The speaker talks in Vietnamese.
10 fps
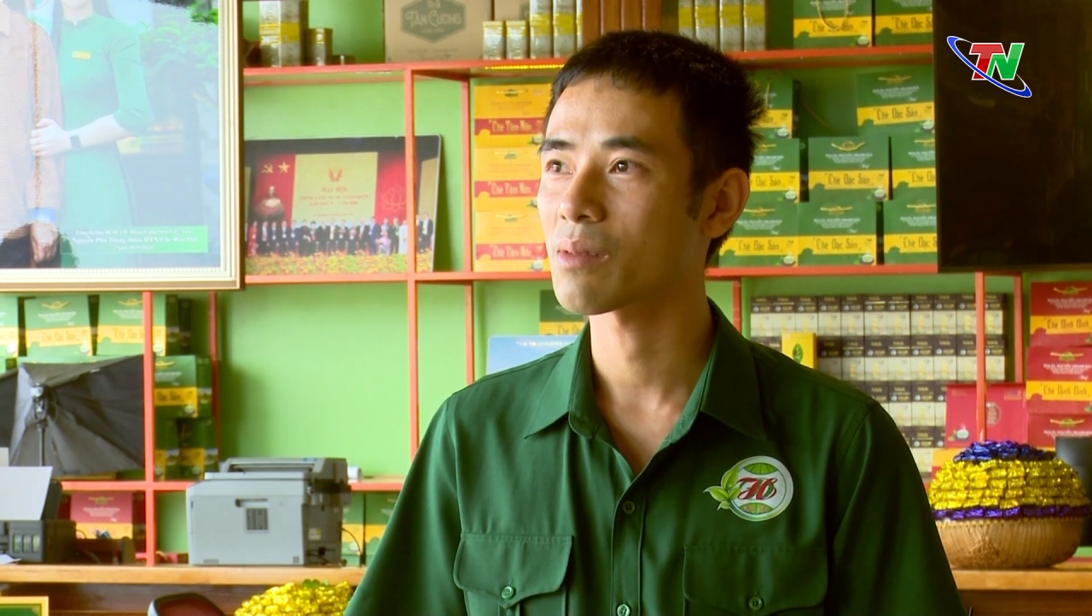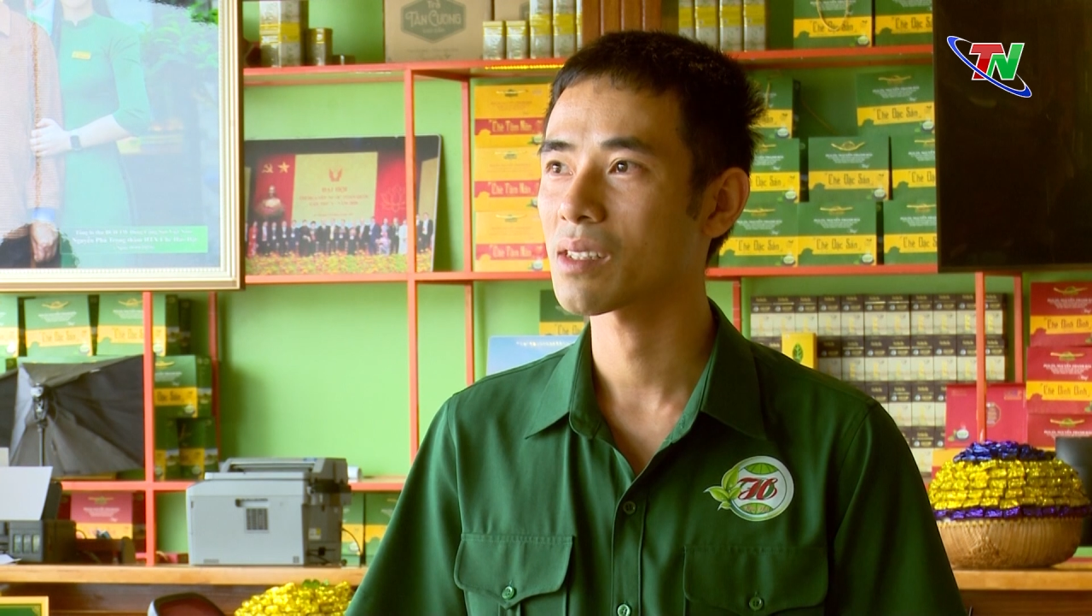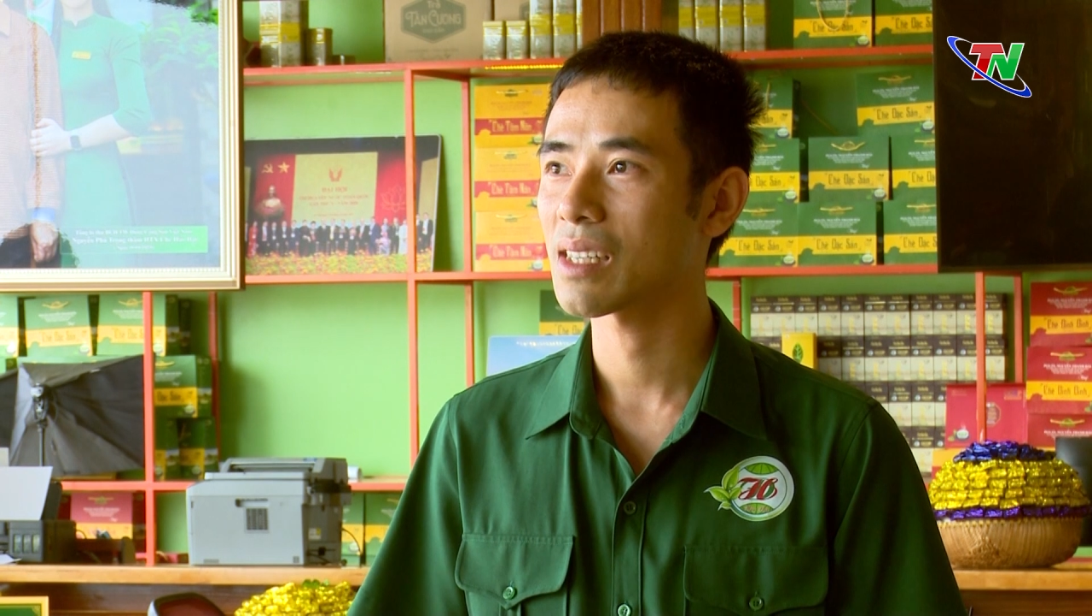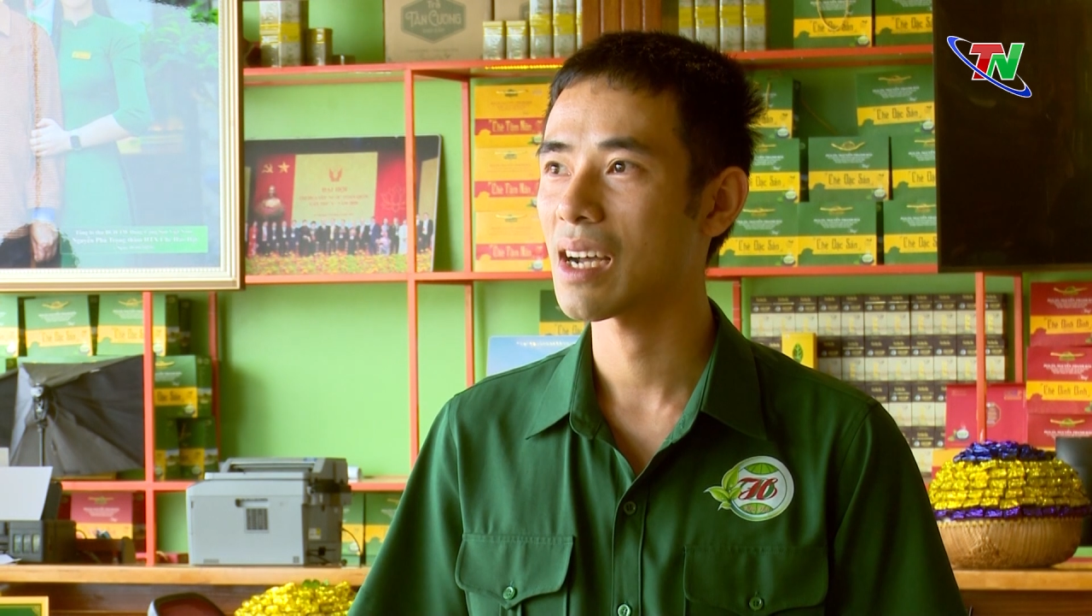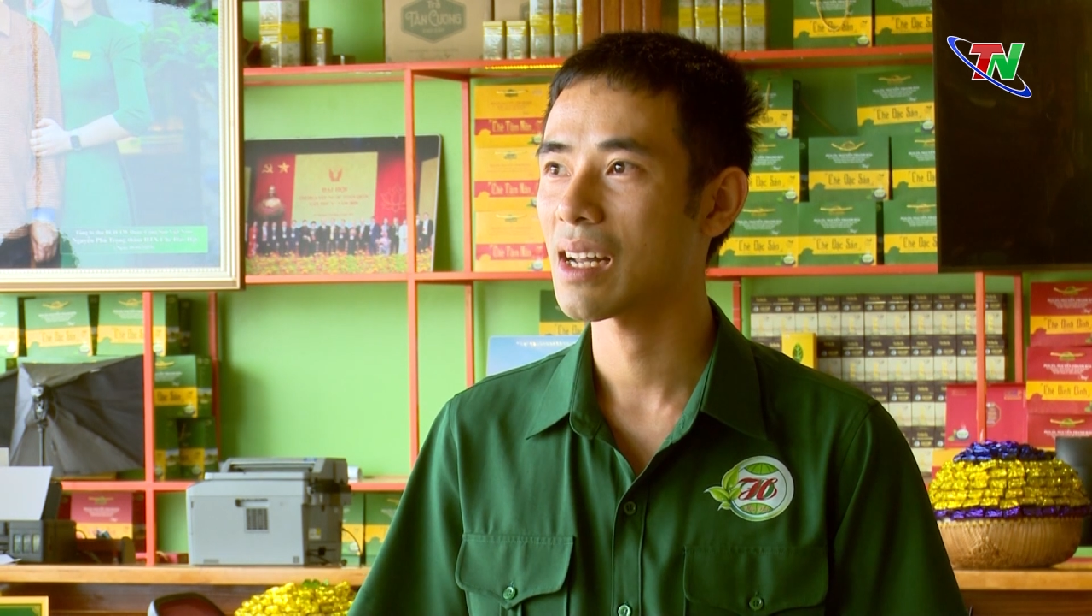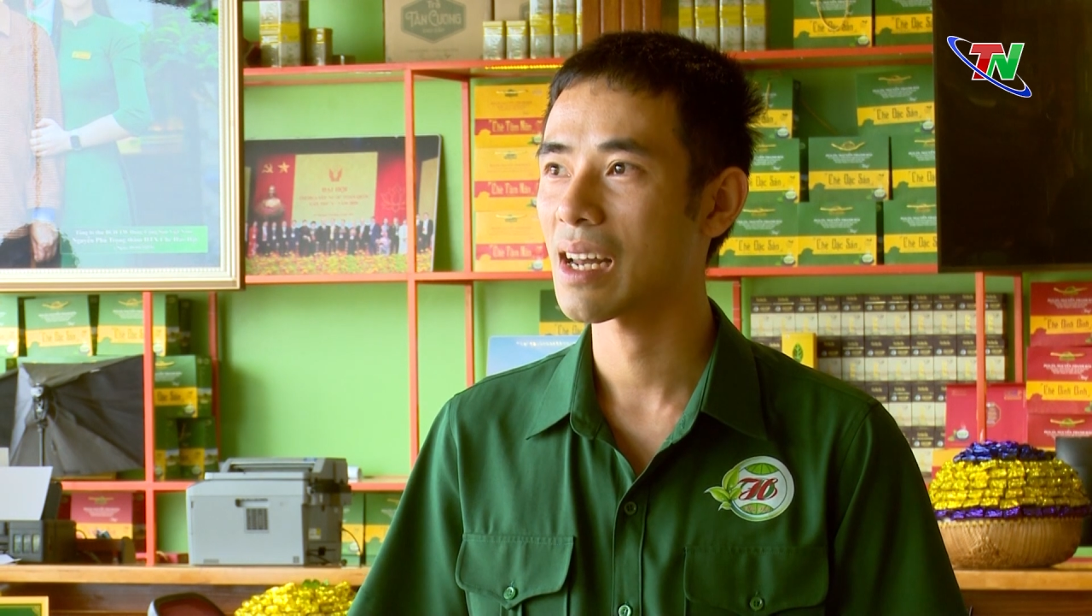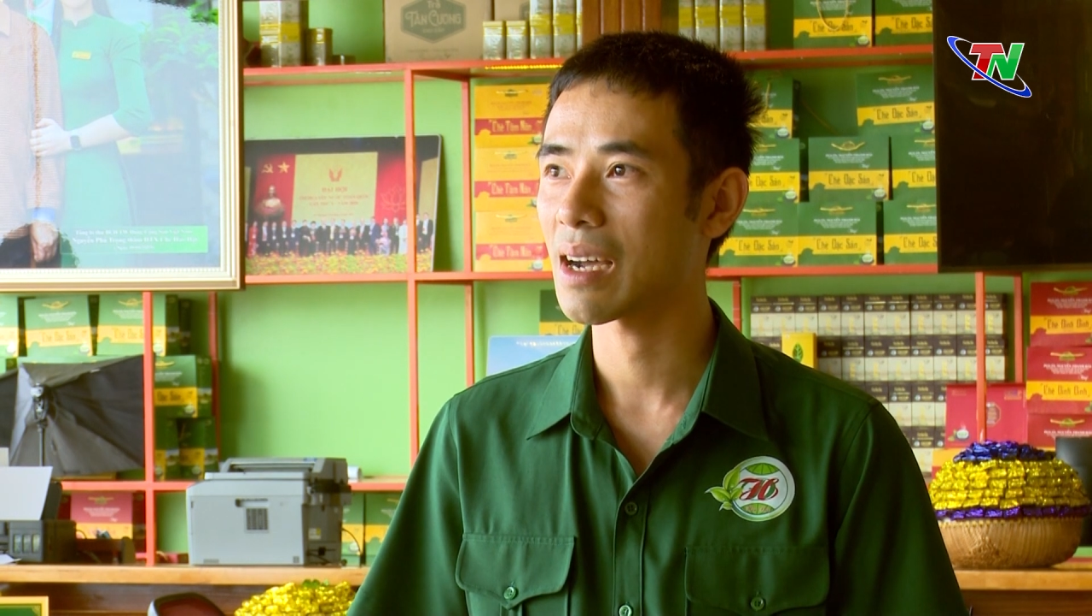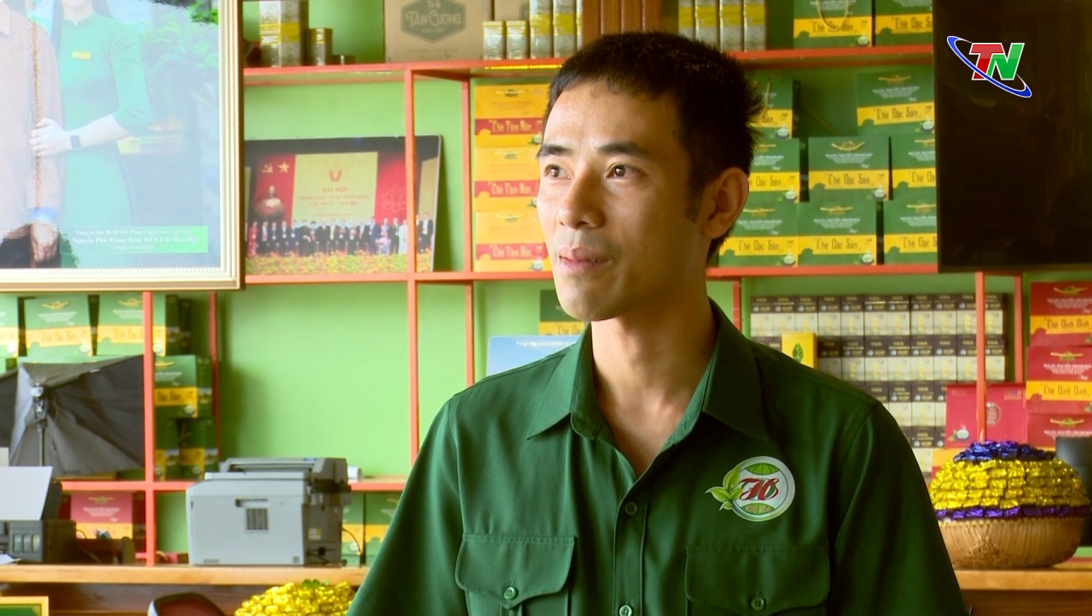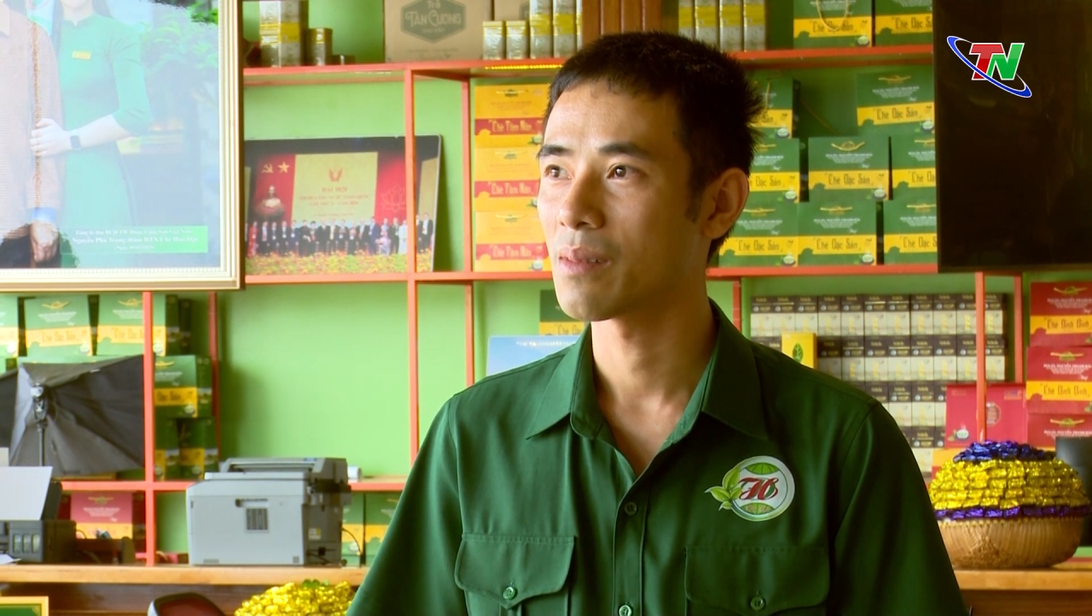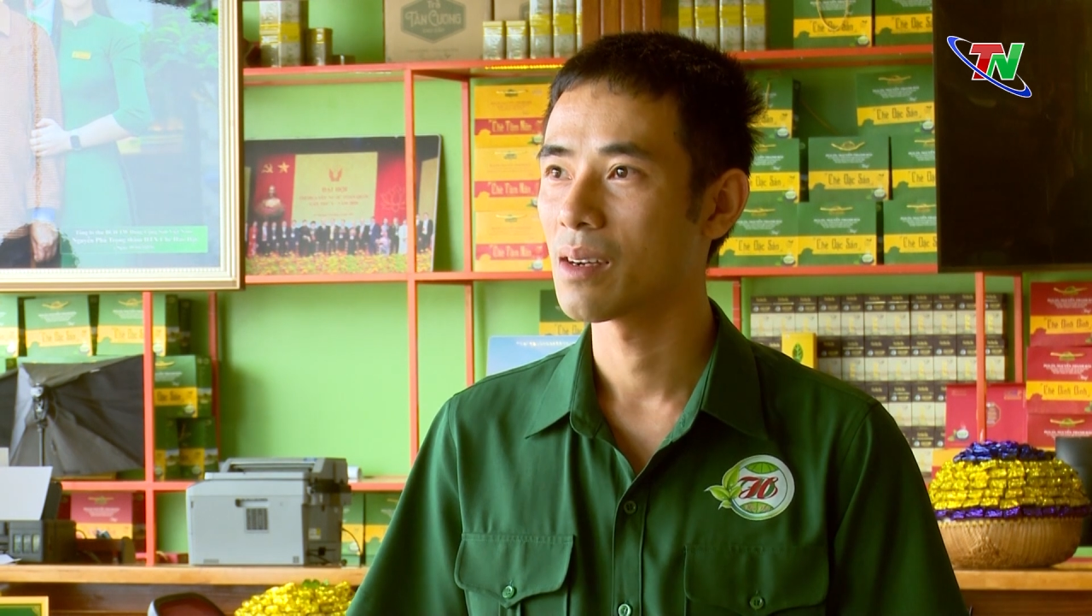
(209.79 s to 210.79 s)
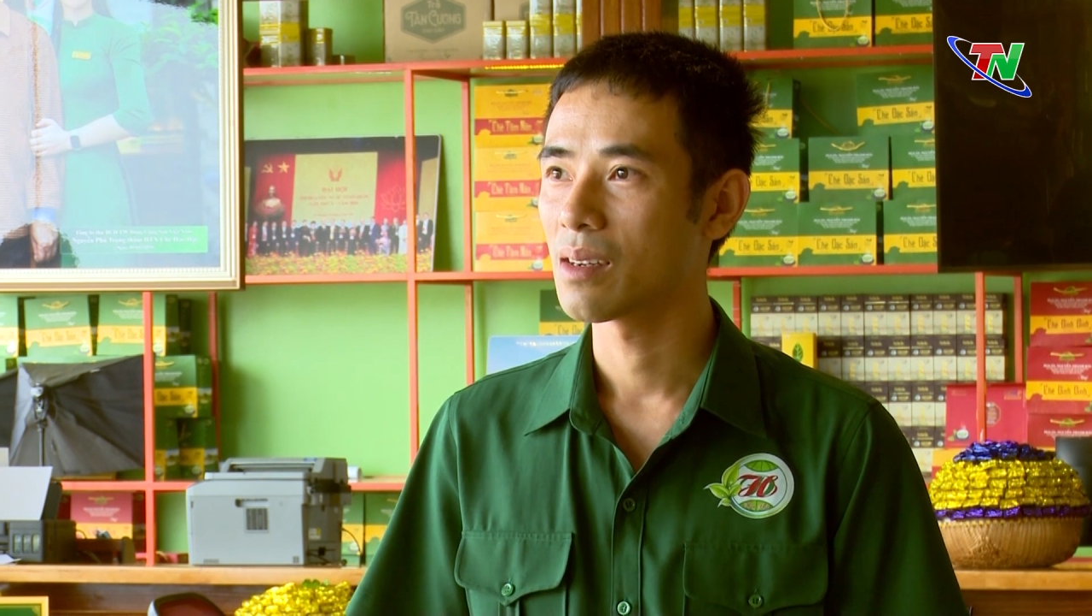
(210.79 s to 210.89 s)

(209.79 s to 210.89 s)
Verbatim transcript: hợp tác xã làm